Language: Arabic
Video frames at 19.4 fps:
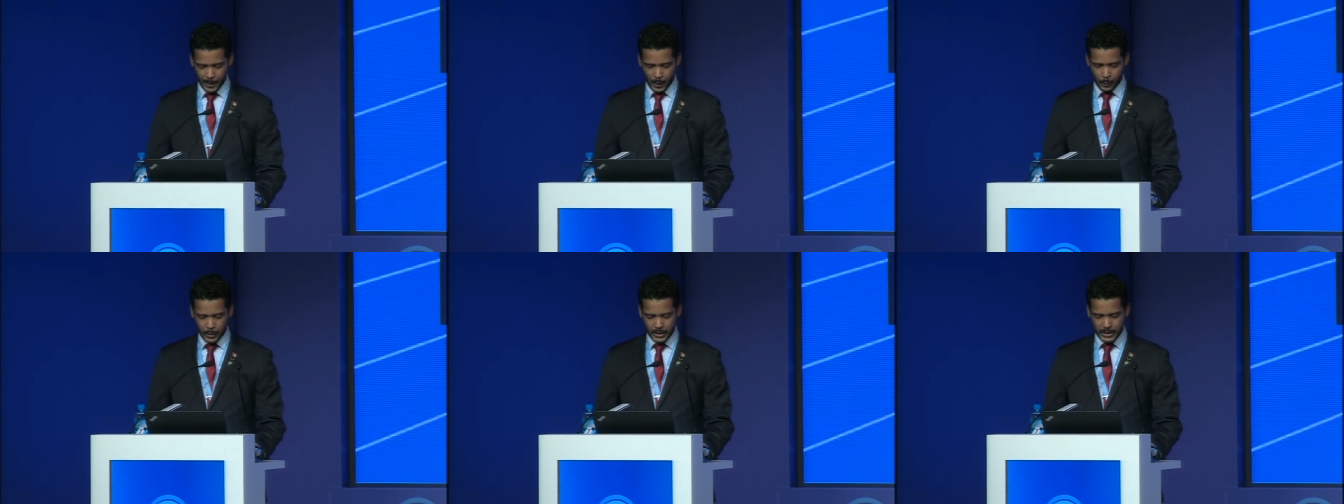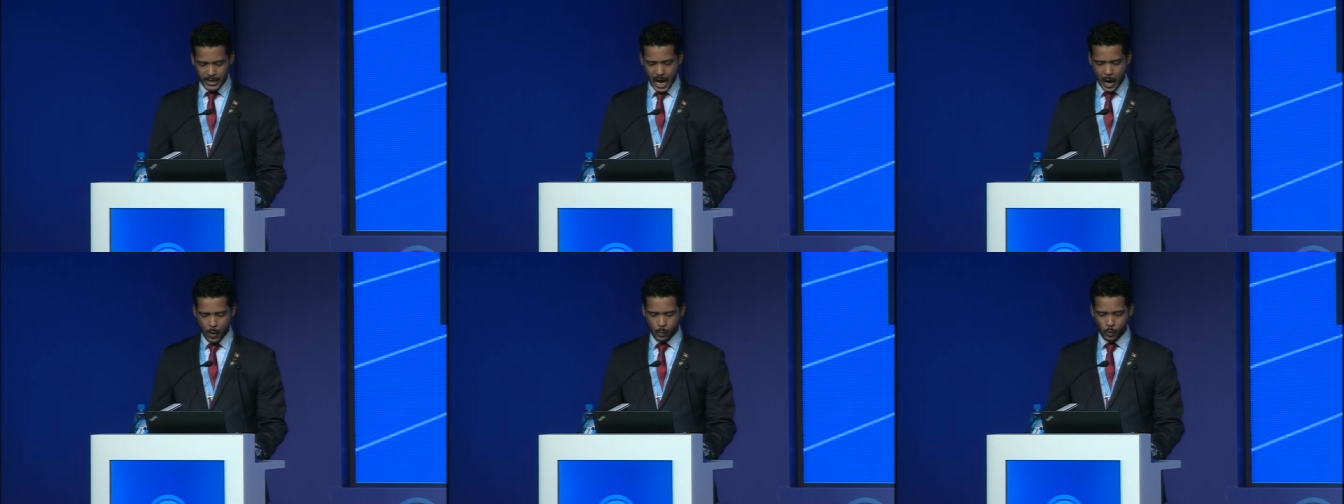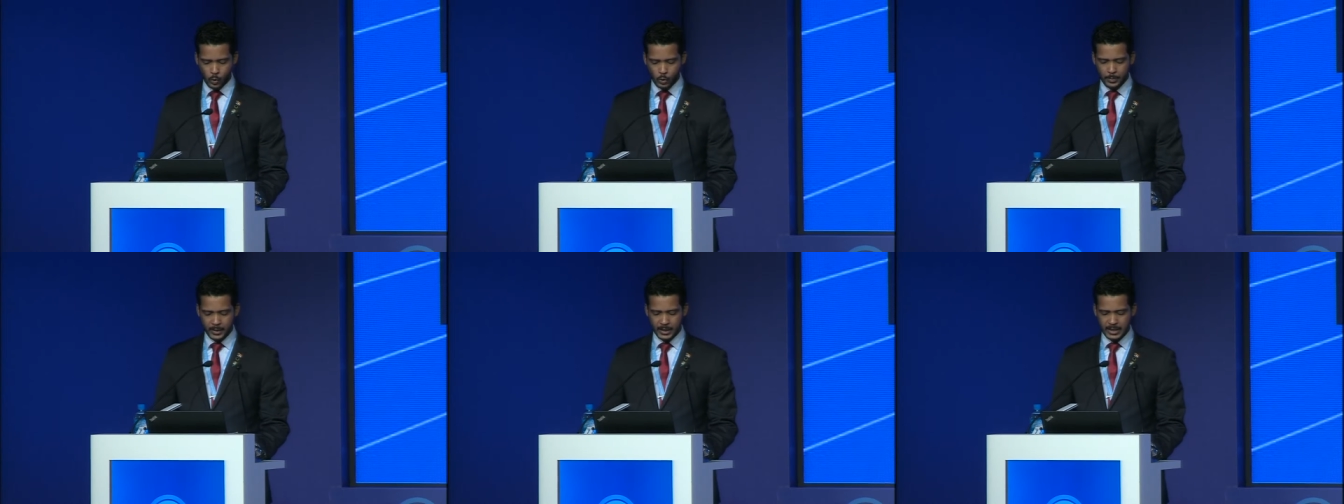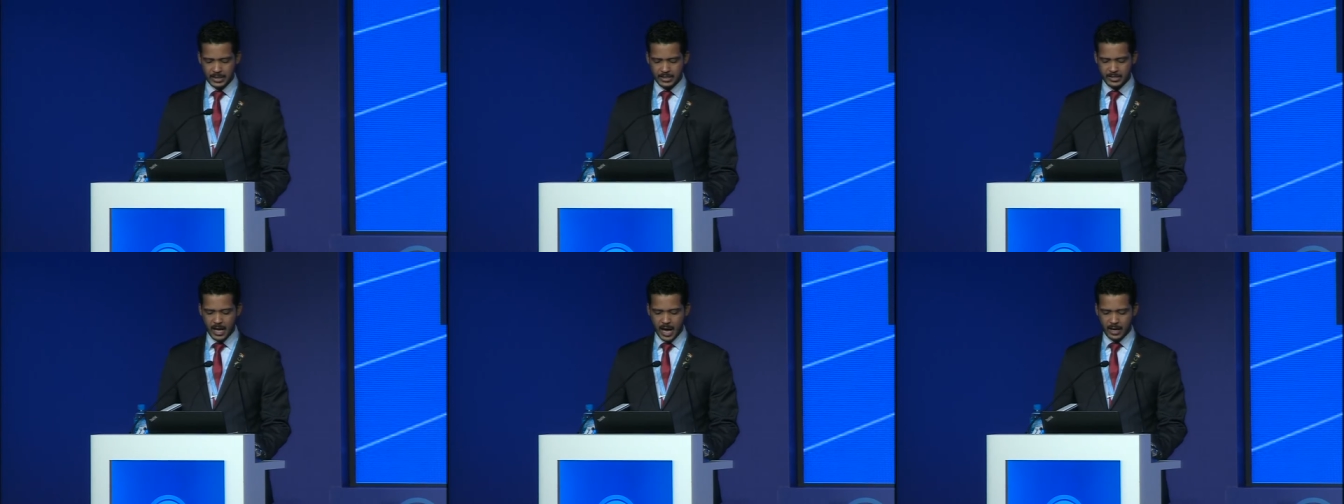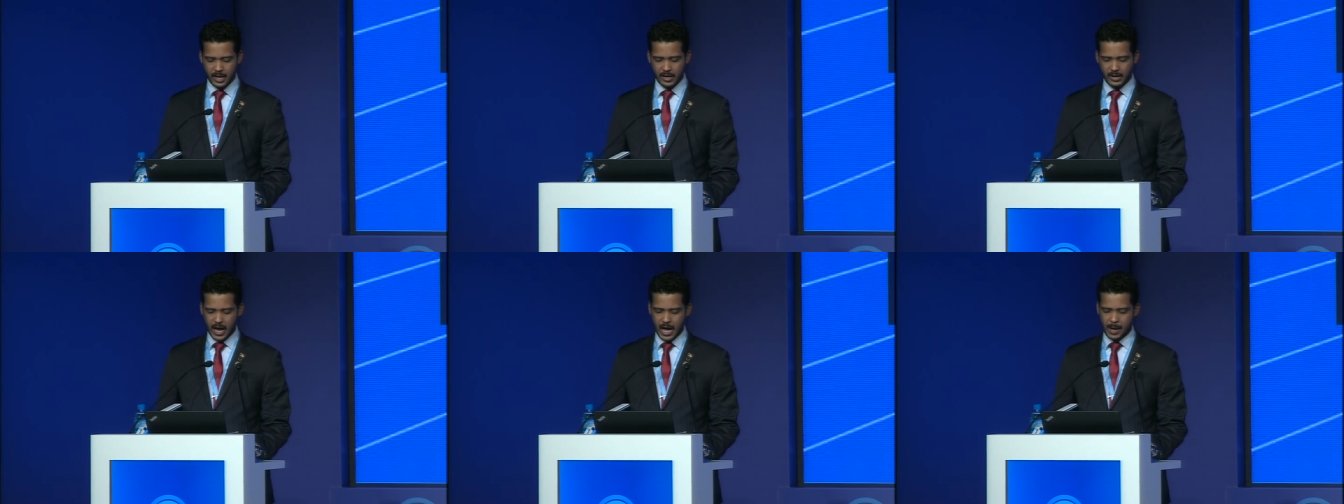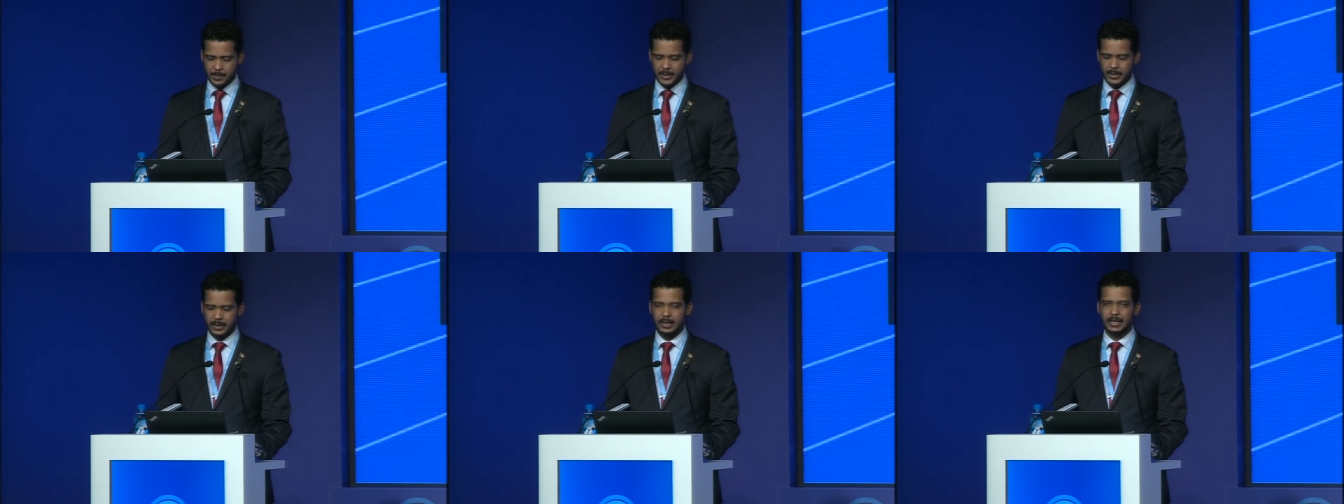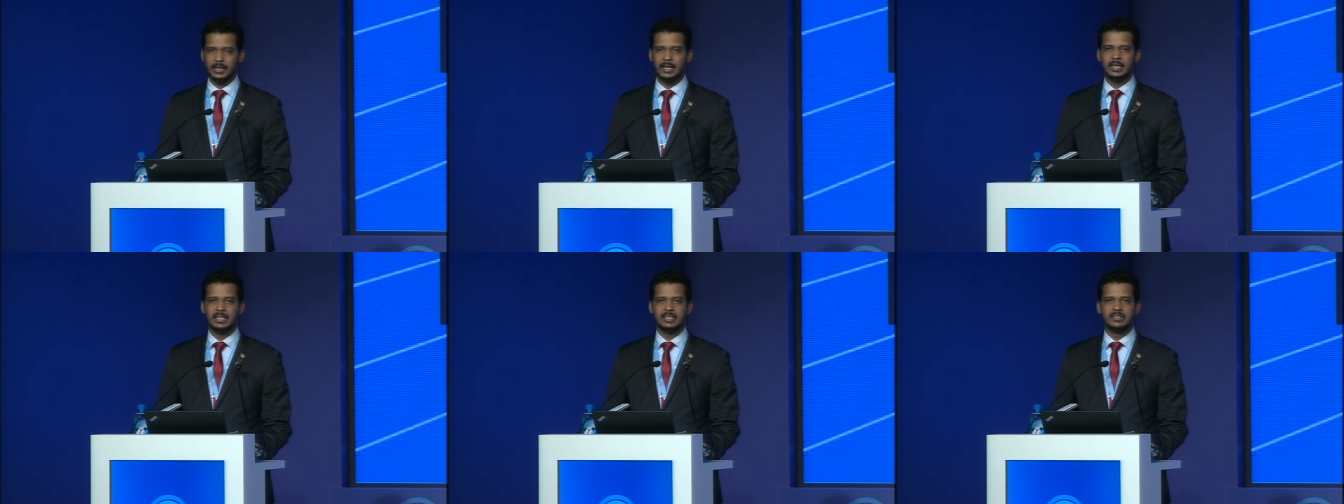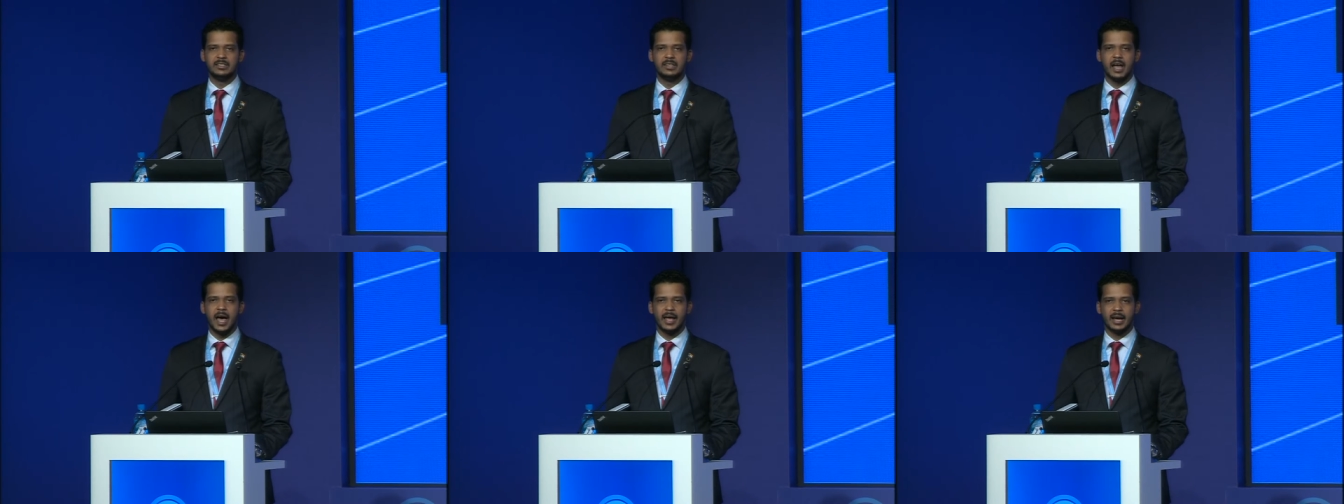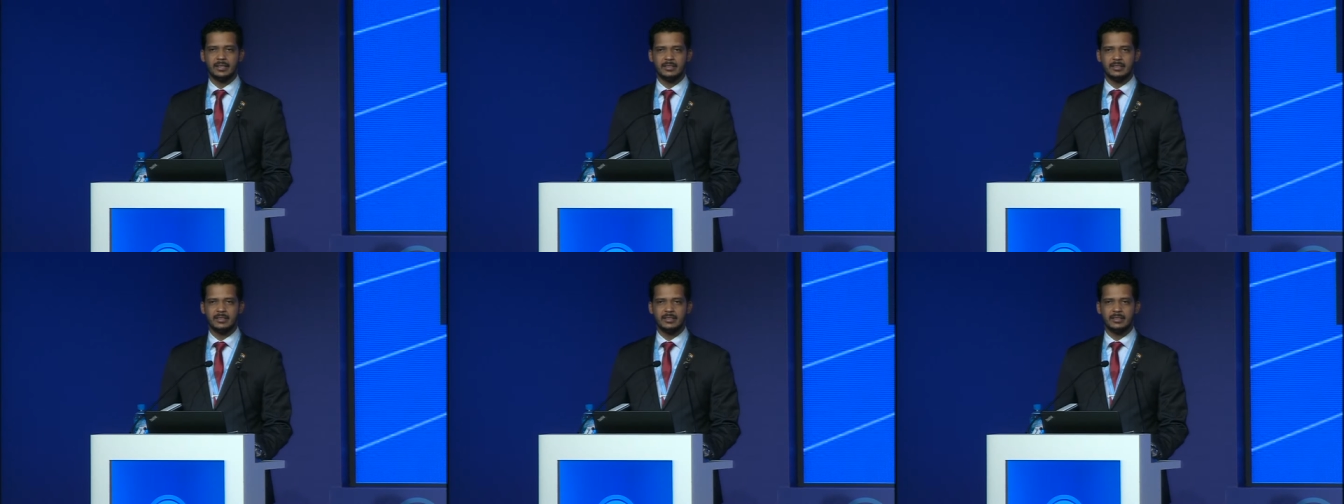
والتحول من الإصدار الرابع إلى الإصدار